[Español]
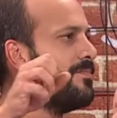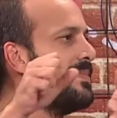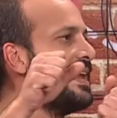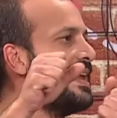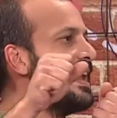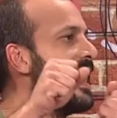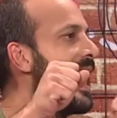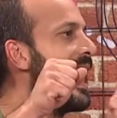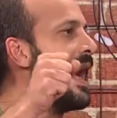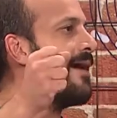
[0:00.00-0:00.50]
yo
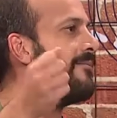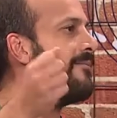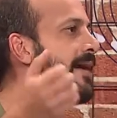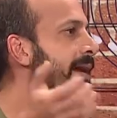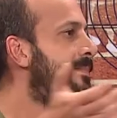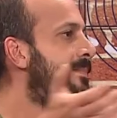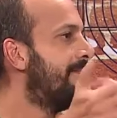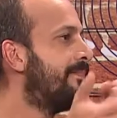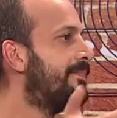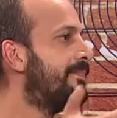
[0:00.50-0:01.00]

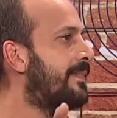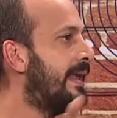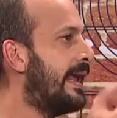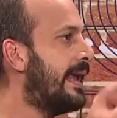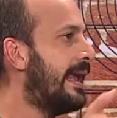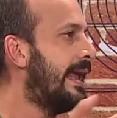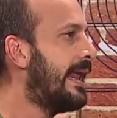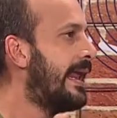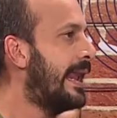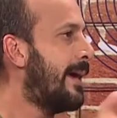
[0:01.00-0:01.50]
migaba
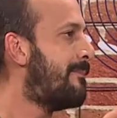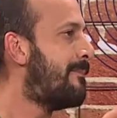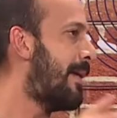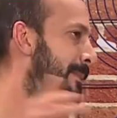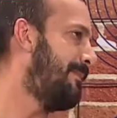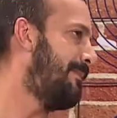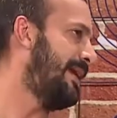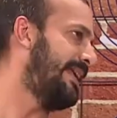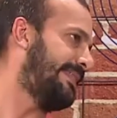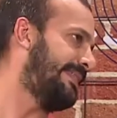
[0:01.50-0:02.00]
eh, la
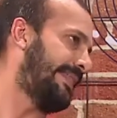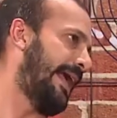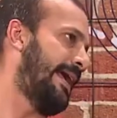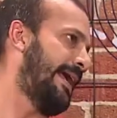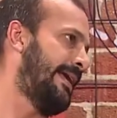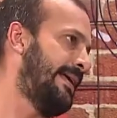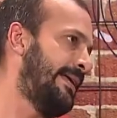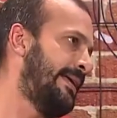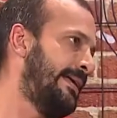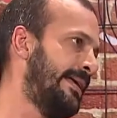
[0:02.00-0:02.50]
papita
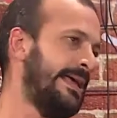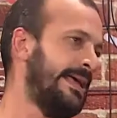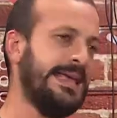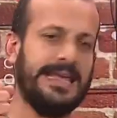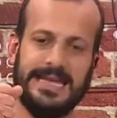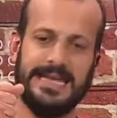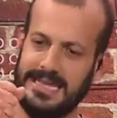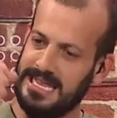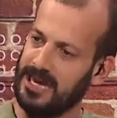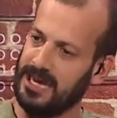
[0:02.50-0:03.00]

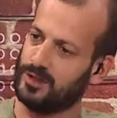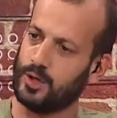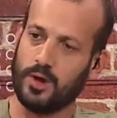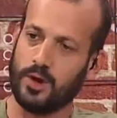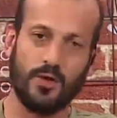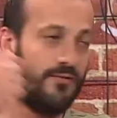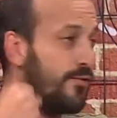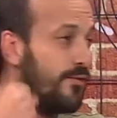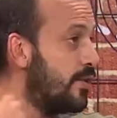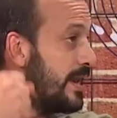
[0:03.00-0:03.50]
y
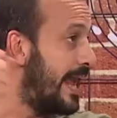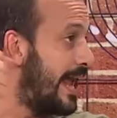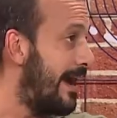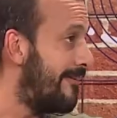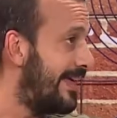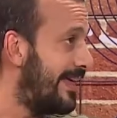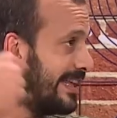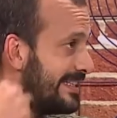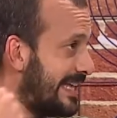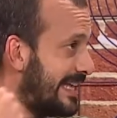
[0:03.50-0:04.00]
eso lo
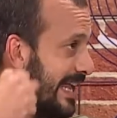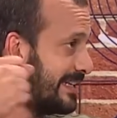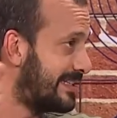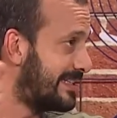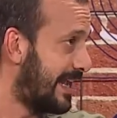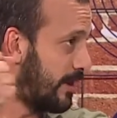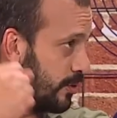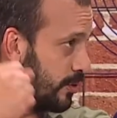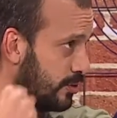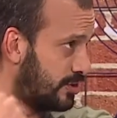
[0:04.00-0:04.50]
fuliaba de
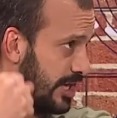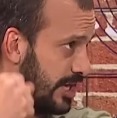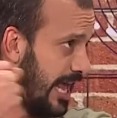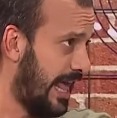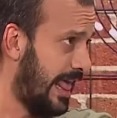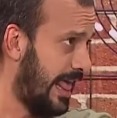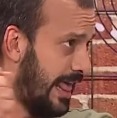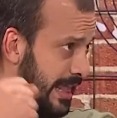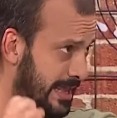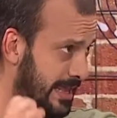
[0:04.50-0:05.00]
salsa
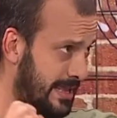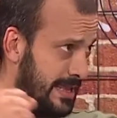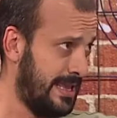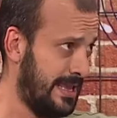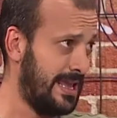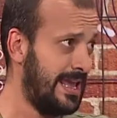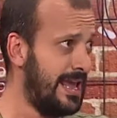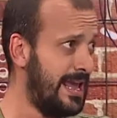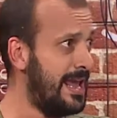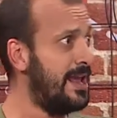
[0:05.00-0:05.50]
rosada.
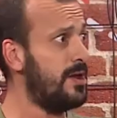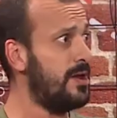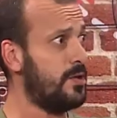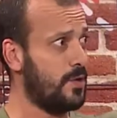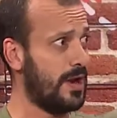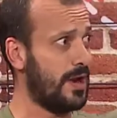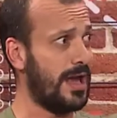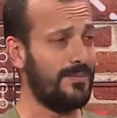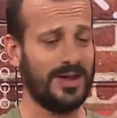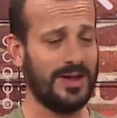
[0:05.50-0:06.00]

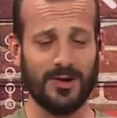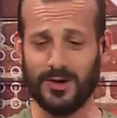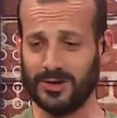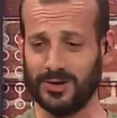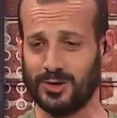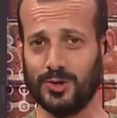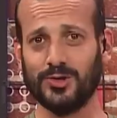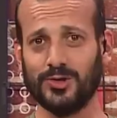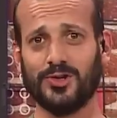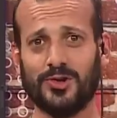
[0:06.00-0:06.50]
Y un
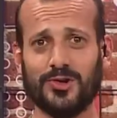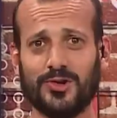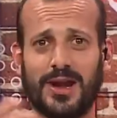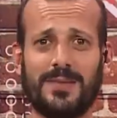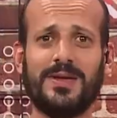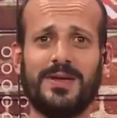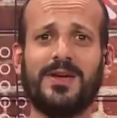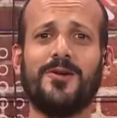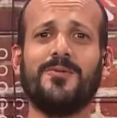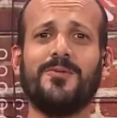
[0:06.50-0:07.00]
amigo suyo y
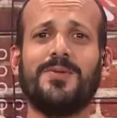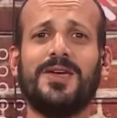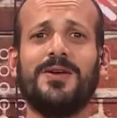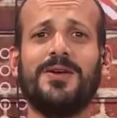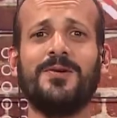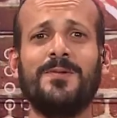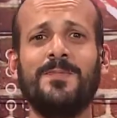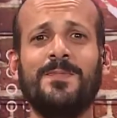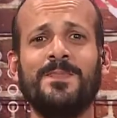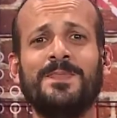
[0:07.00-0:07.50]
un amigo
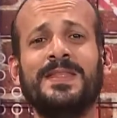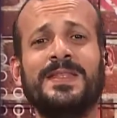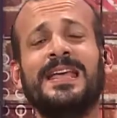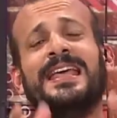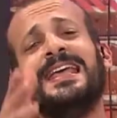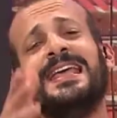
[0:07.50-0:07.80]
mío